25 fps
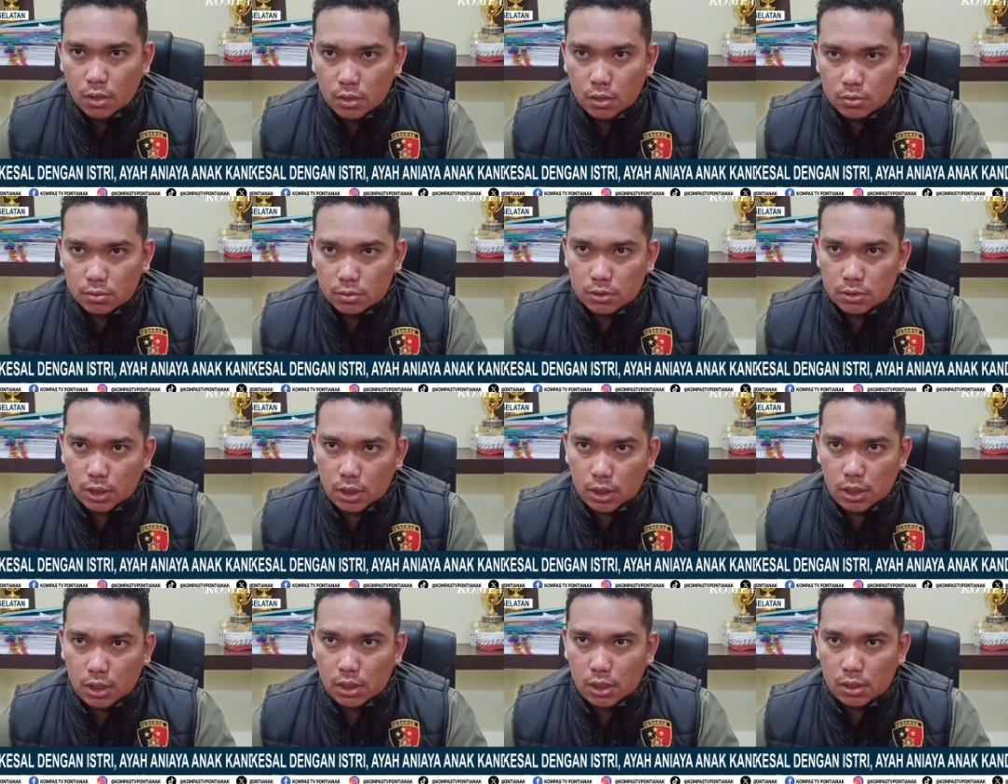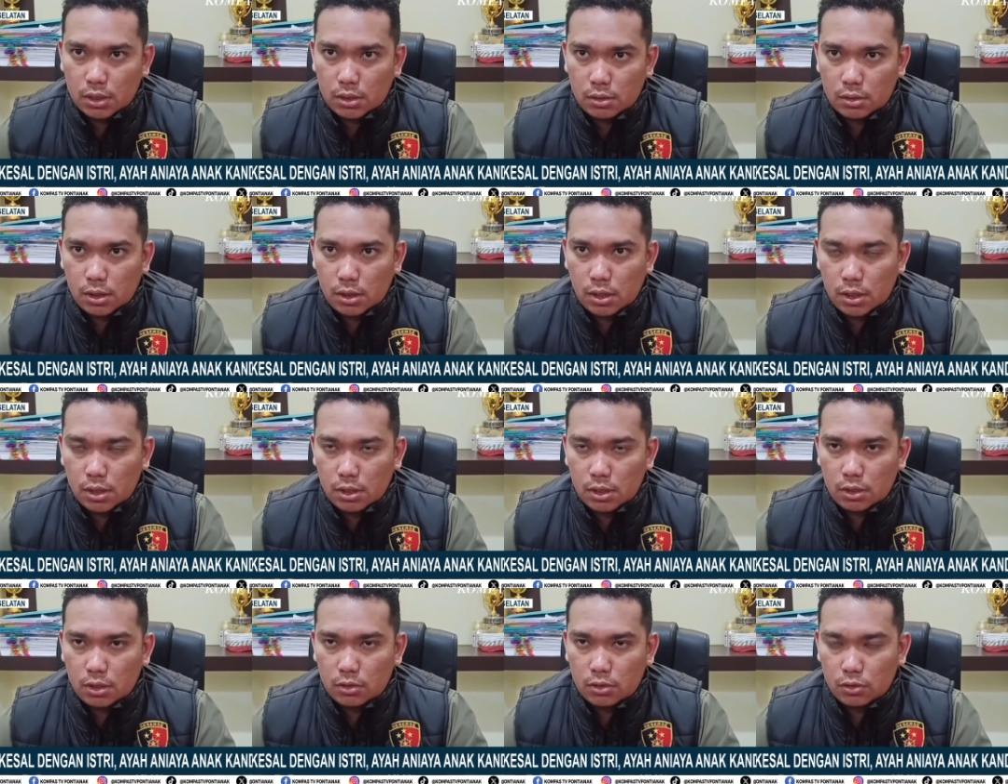
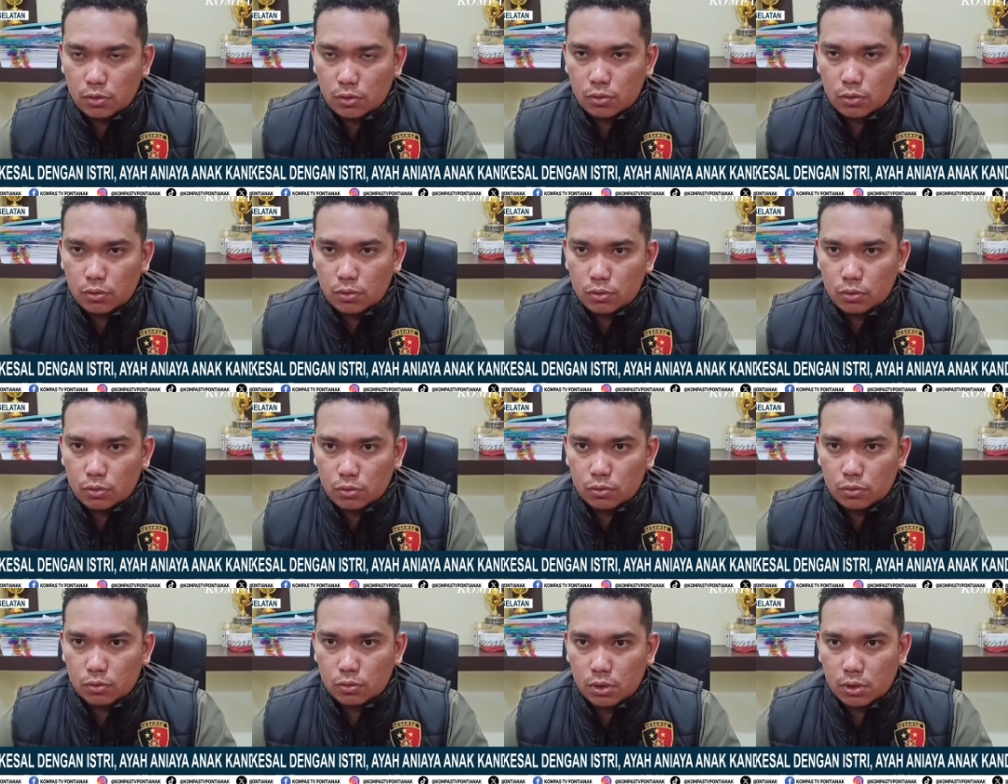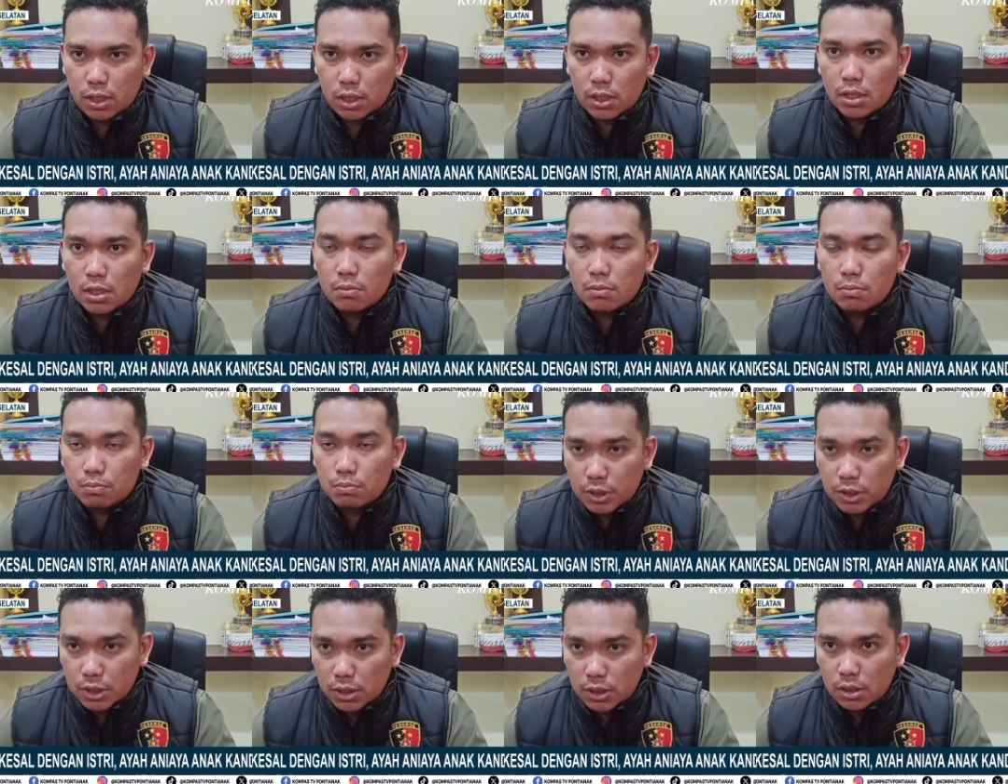Bentaranya itu
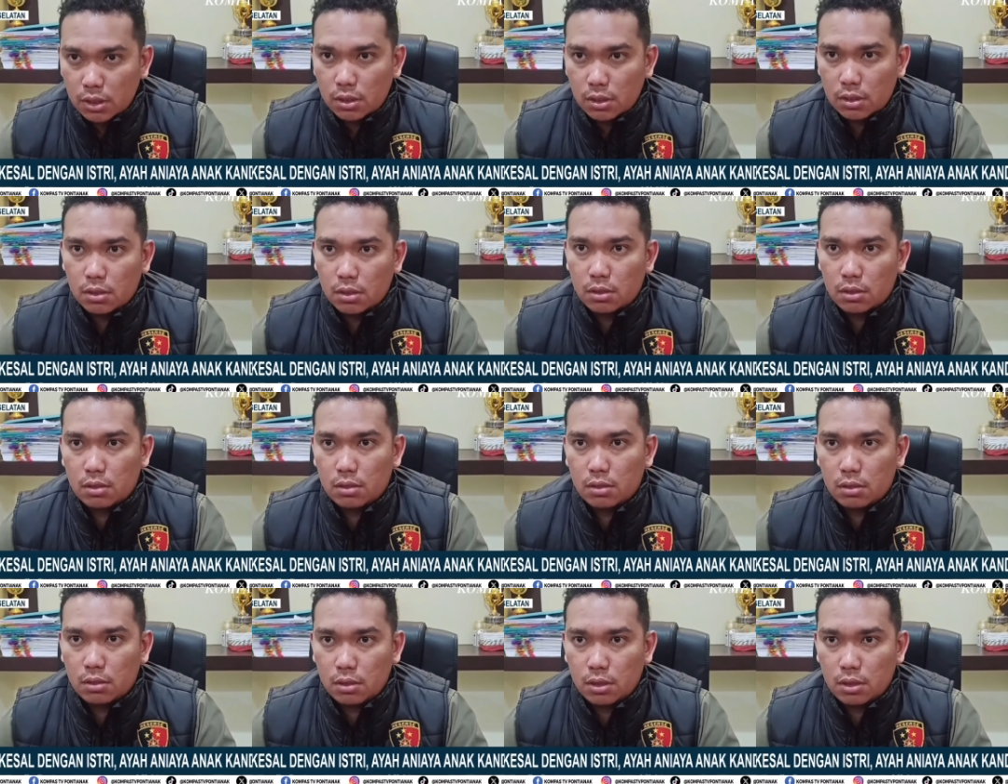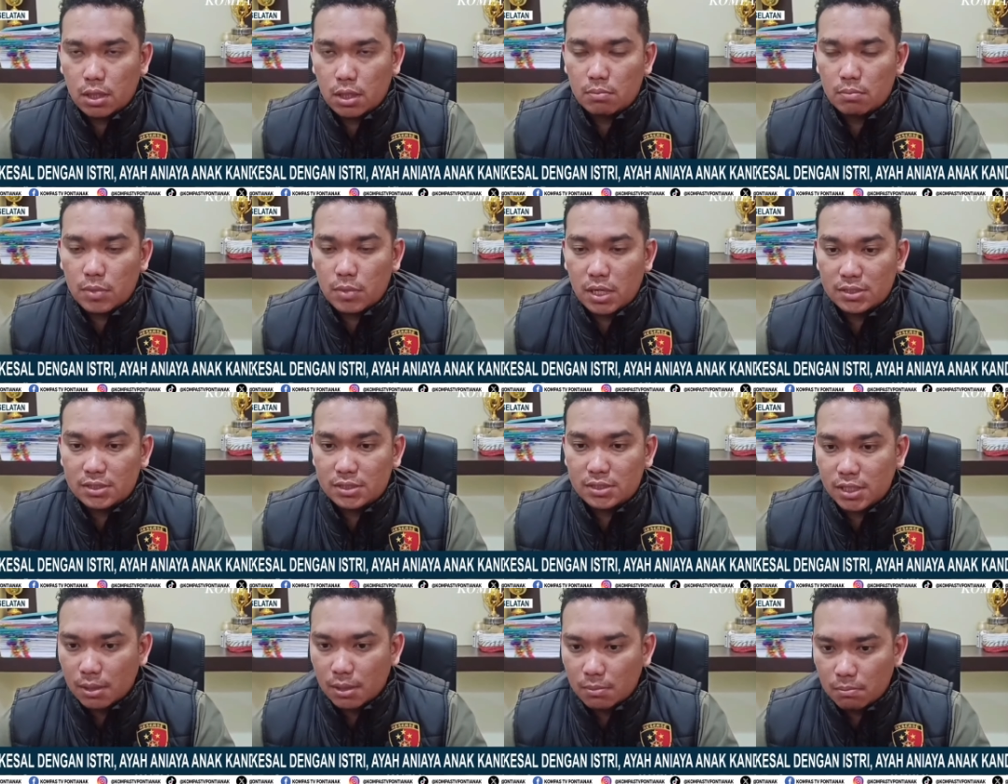kurang lebih
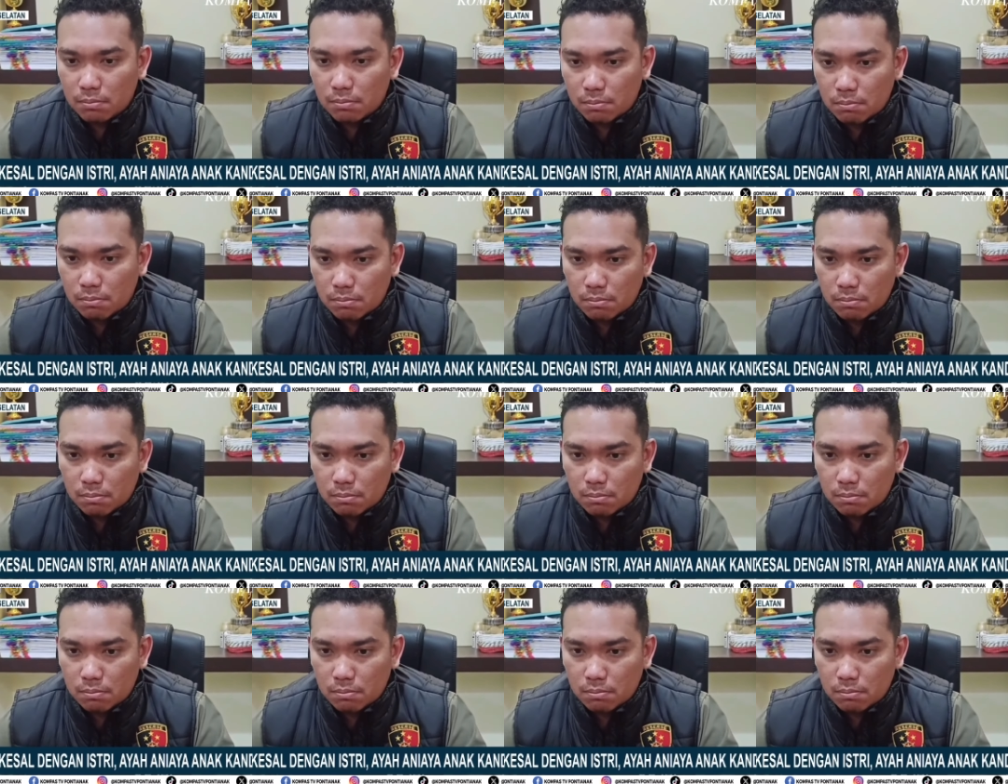16 jam.